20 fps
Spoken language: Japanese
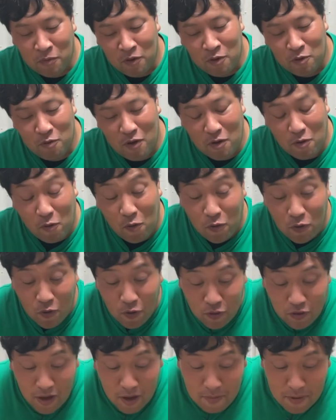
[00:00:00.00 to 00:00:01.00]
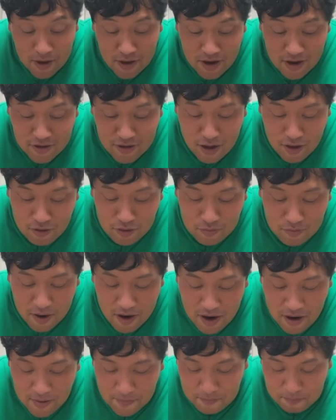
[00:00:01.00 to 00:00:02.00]
うわこの食べ方う
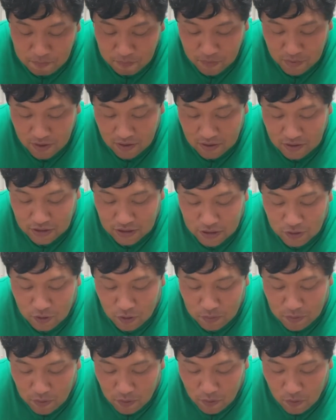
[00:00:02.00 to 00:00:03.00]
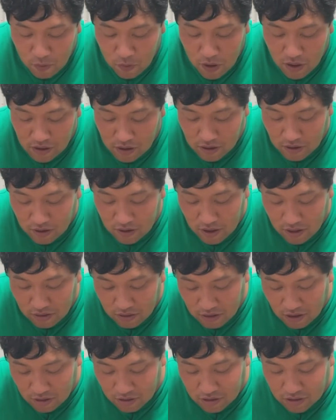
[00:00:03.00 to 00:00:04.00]
まっ。白身を加えるだけで全
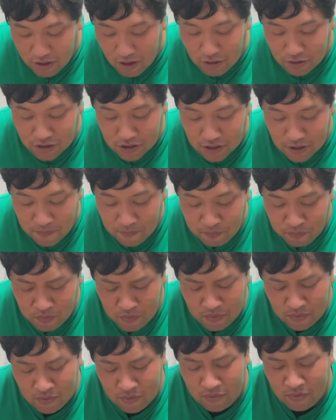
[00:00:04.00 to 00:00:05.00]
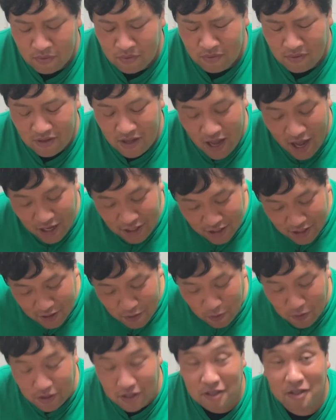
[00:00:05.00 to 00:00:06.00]
然違うし、何
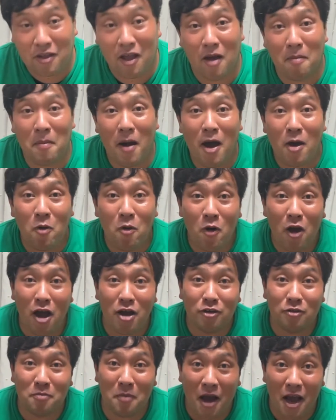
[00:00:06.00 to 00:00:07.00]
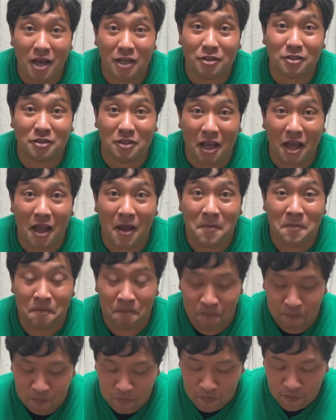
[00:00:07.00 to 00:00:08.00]
より卵がうまいですね。
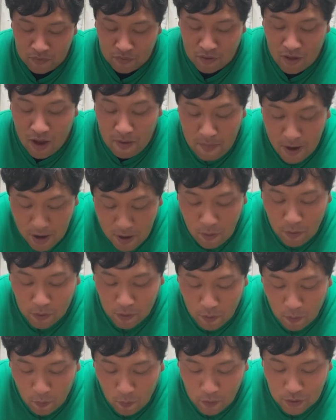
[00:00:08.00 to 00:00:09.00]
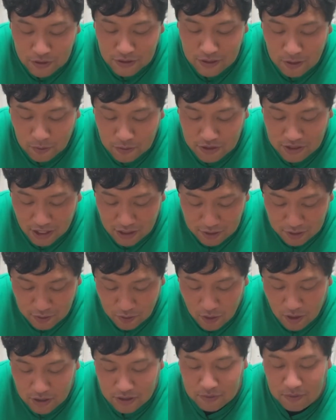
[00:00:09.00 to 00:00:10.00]
卵の美味しさをちゃん
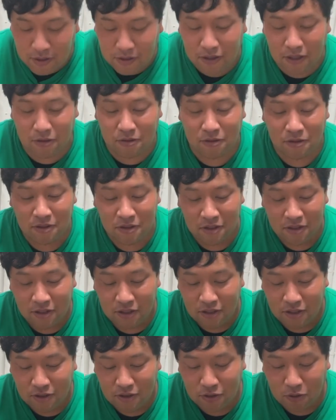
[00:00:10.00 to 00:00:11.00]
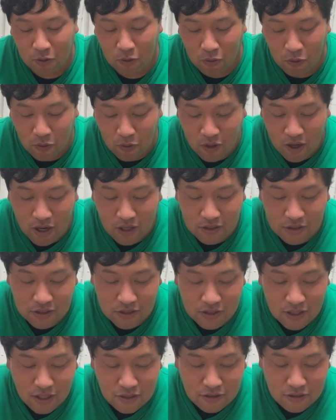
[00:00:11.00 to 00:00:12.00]
と味わってるこの感
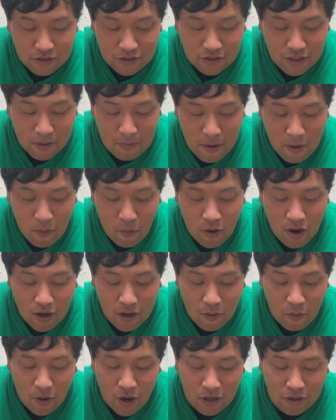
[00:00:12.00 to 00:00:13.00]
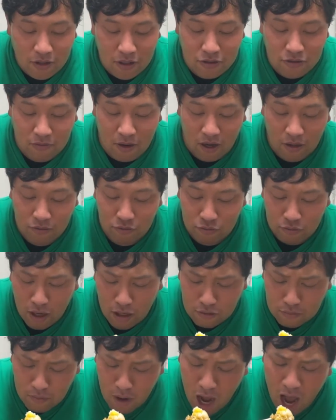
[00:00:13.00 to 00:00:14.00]
じがする卵かけご飯ですわ。うわ
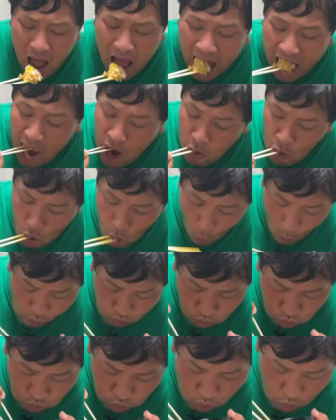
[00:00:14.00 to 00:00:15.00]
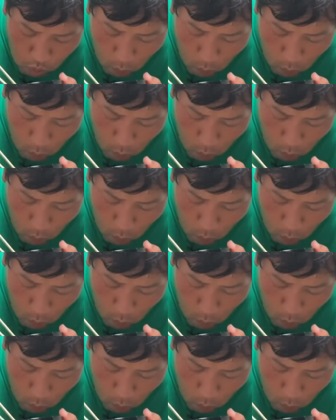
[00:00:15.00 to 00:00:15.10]
うまっ。うん